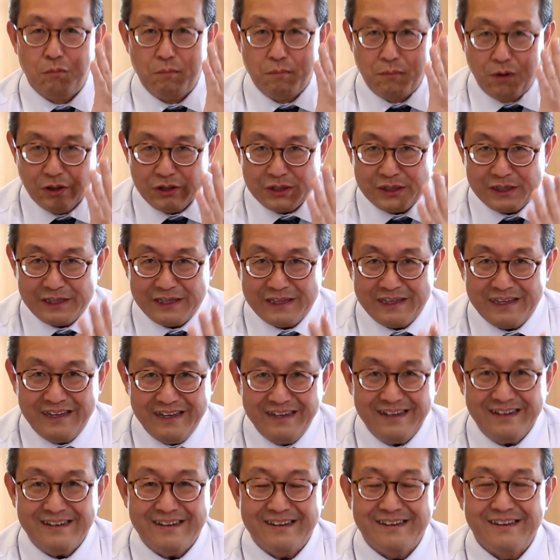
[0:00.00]
持っ
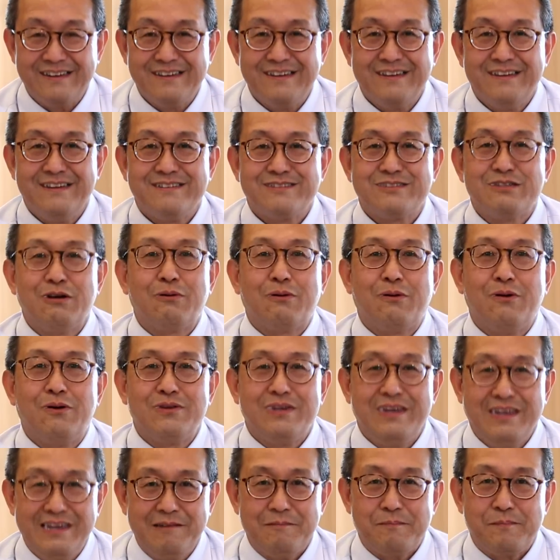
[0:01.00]
てそこ
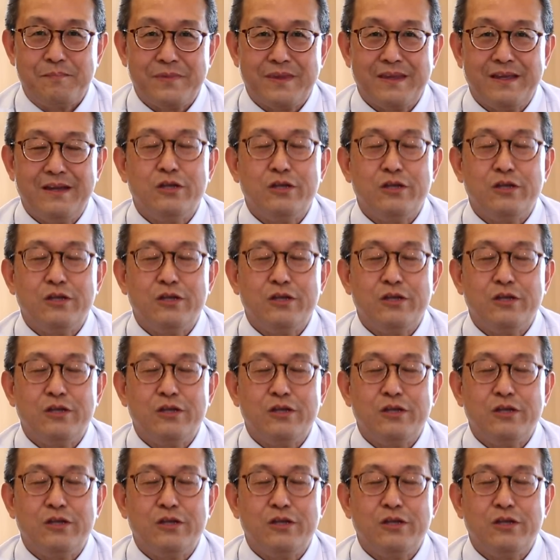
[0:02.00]
に